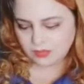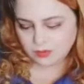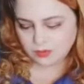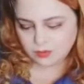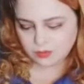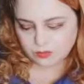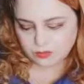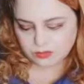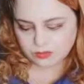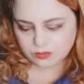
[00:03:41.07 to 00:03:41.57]

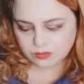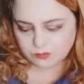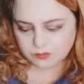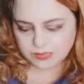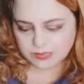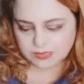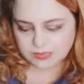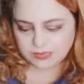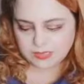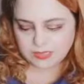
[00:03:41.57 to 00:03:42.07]
ग्रोथ
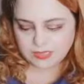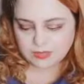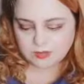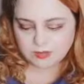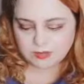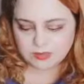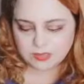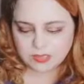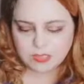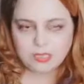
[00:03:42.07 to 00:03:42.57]
मिलती है
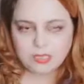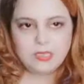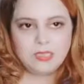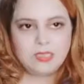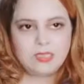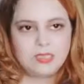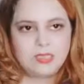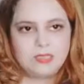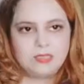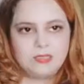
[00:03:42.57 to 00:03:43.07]
और
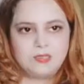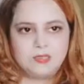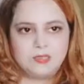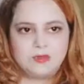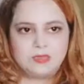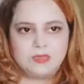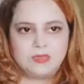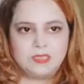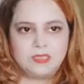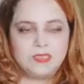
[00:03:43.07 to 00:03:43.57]
हेयर जो
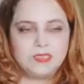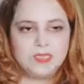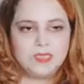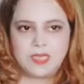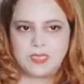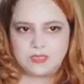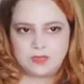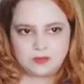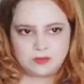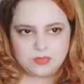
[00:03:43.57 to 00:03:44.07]
होते हैं
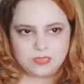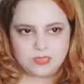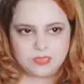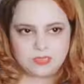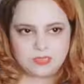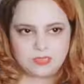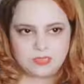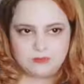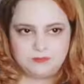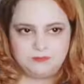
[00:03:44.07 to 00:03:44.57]
शाइन हो
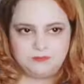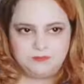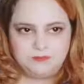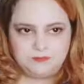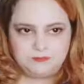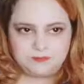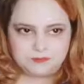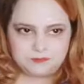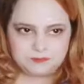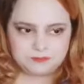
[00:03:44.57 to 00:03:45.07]
जाते
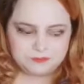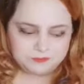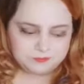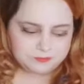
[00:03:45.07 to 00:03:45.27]
हैं